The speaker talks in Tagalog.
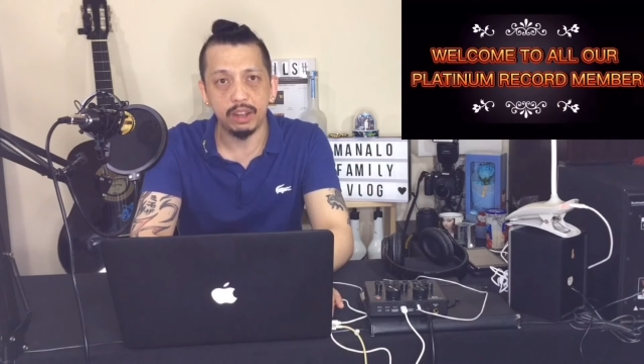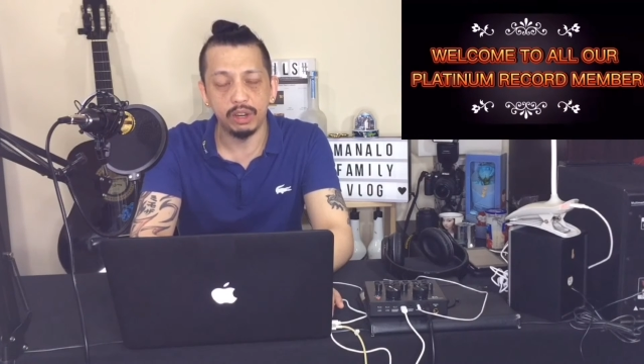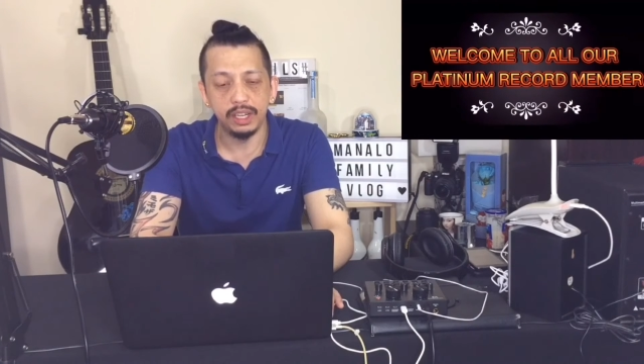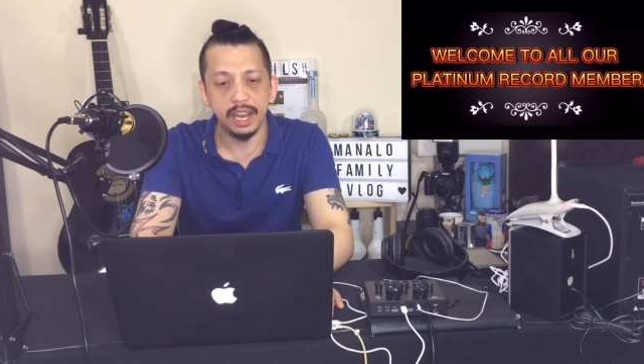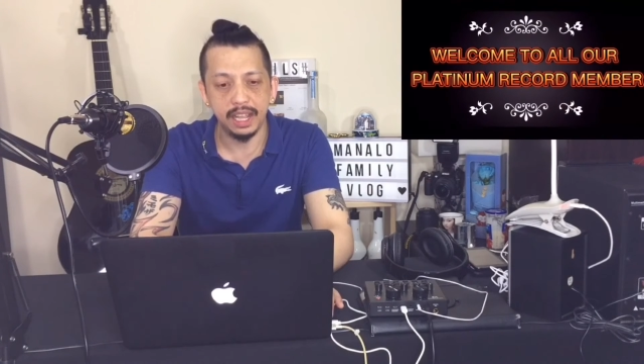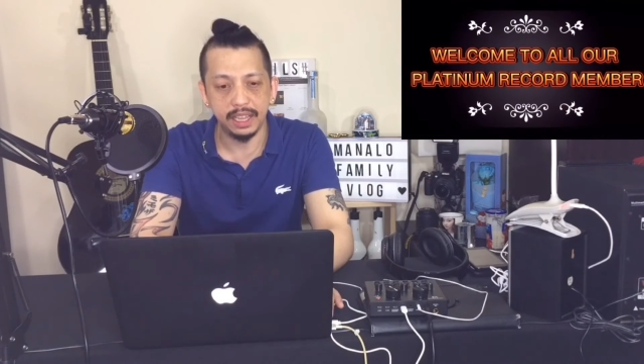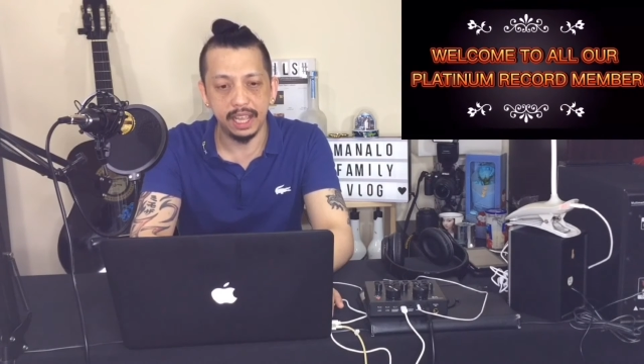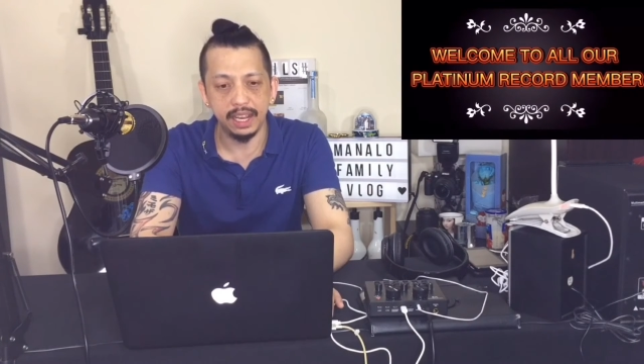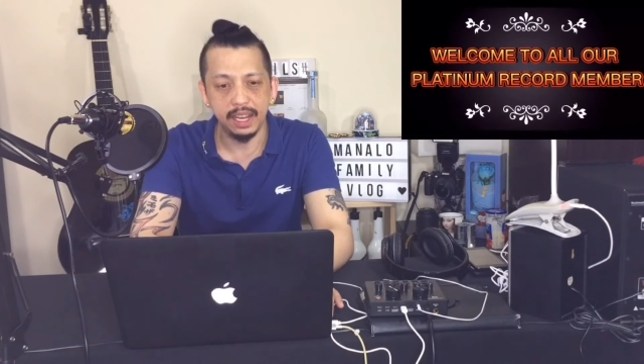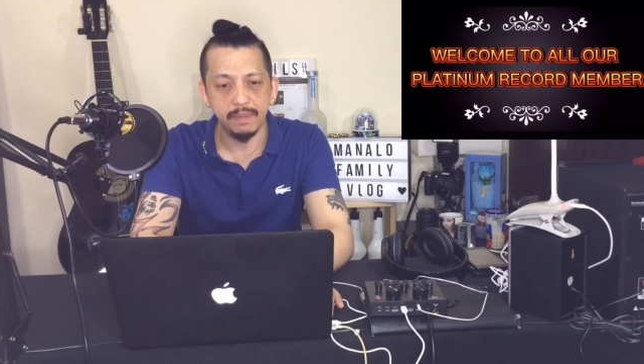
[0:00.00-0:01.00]
record
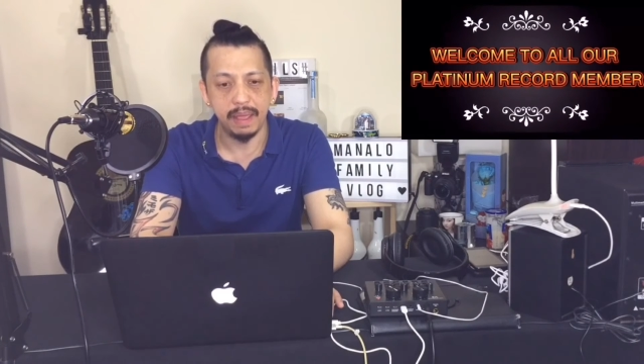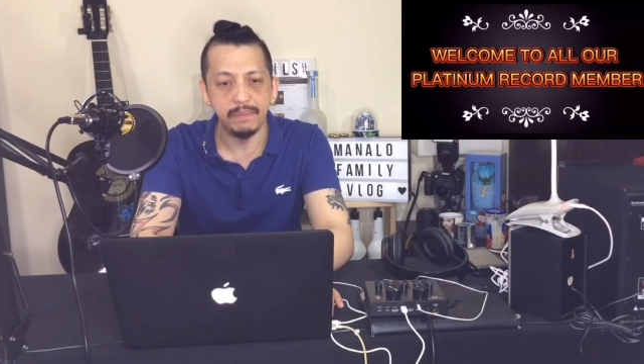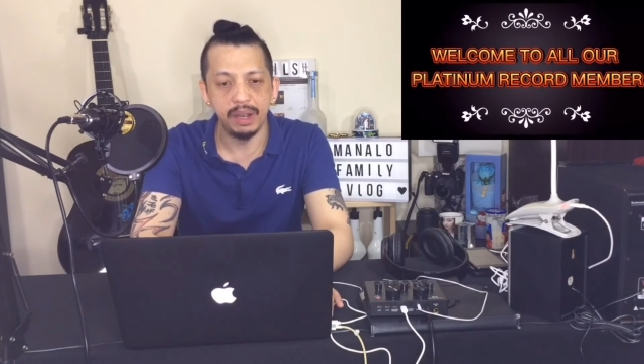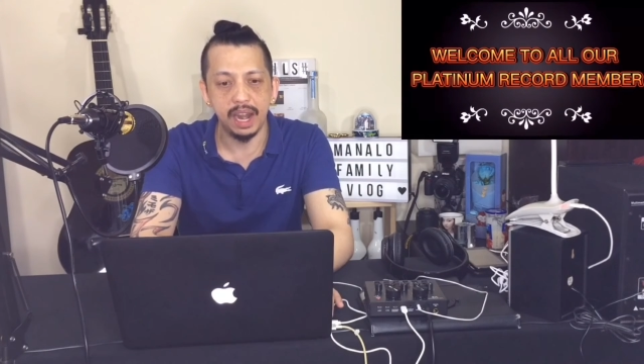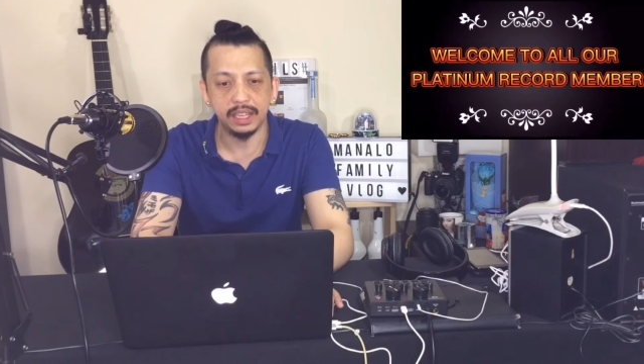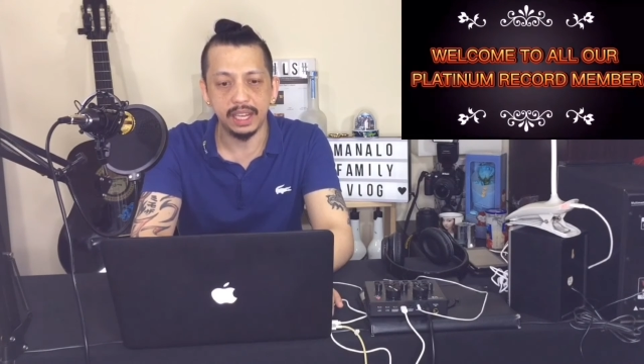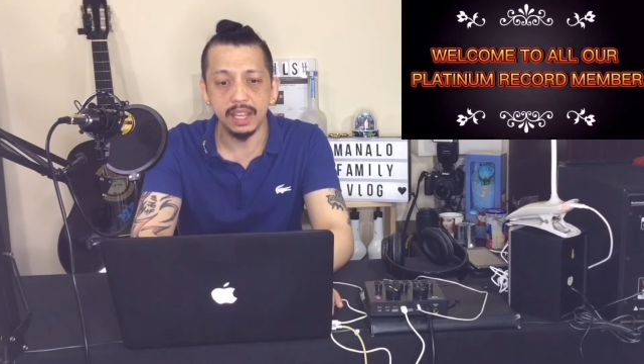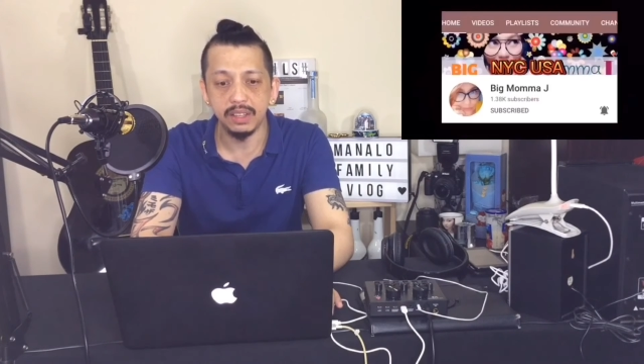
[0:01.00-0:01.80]
natin, na member natin,